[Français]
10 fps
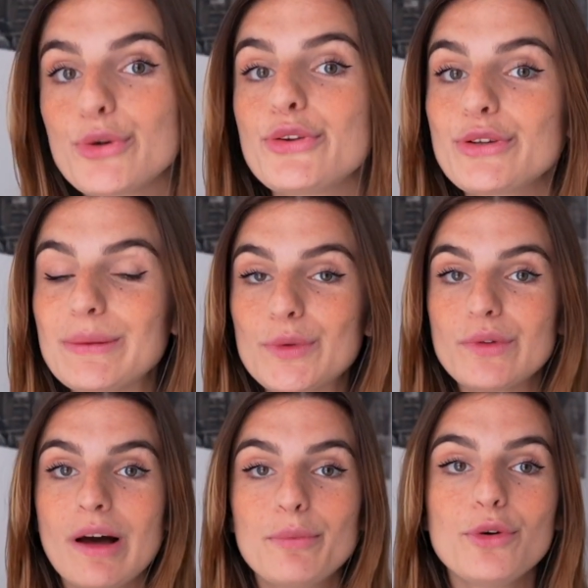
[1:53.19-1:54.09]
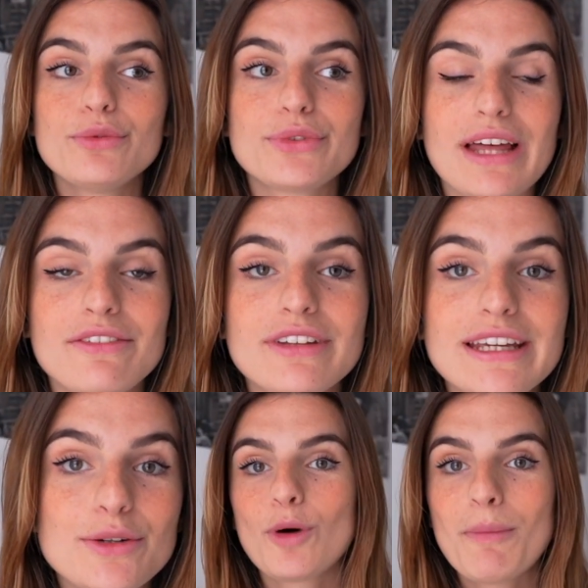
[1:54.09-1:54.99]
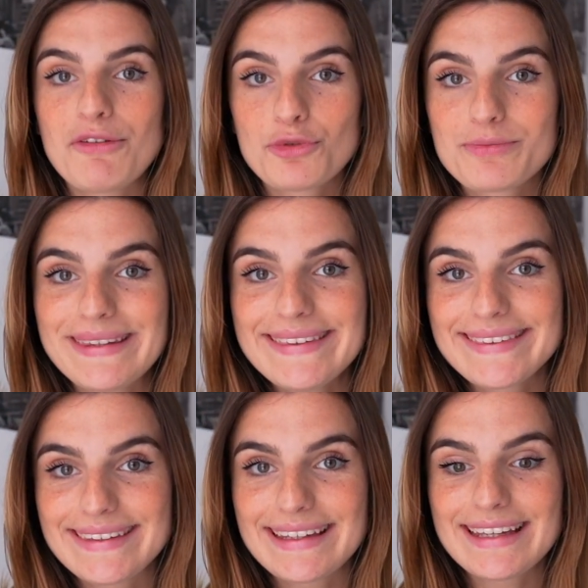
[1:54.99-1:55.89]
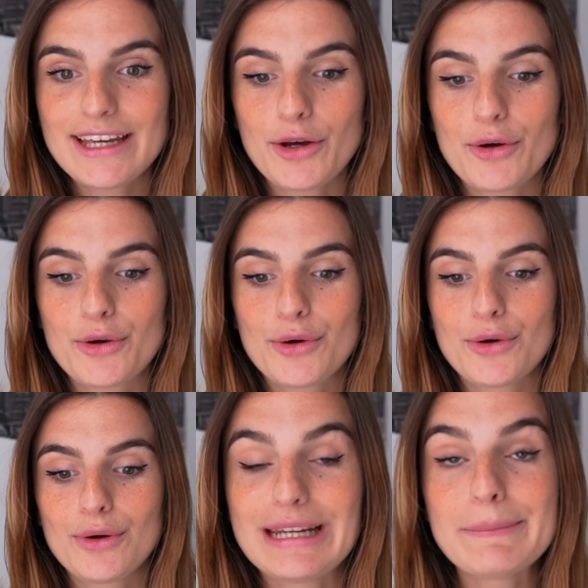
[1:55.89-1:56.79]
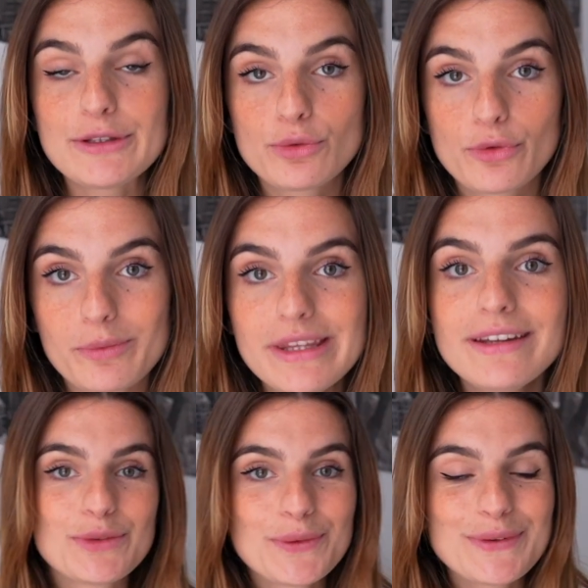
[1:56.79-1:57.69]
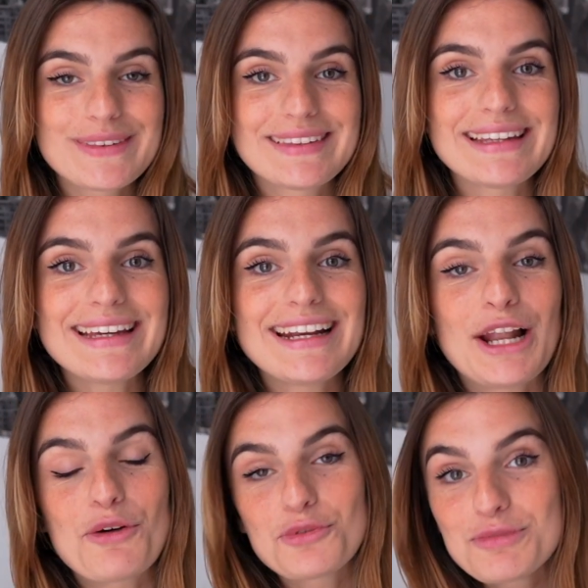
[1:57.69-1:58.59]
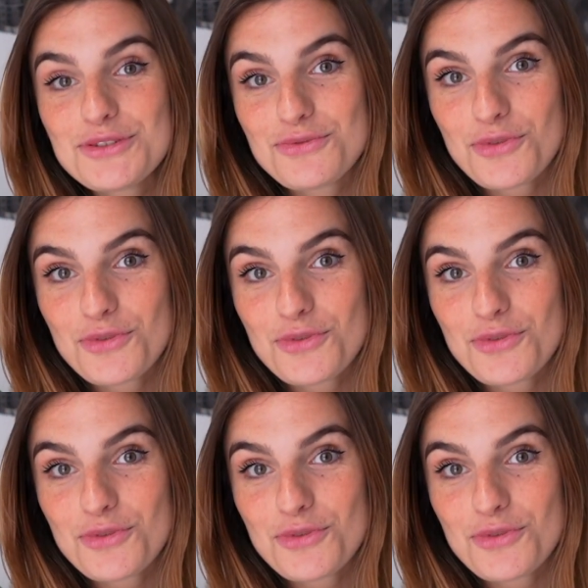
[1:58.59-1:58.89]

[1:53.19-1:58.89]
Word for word: Pour ceux qui me suivent un peu, vous savez, moi ma phobie c'est euh, l'hémétophobie, donc c'est la phobie du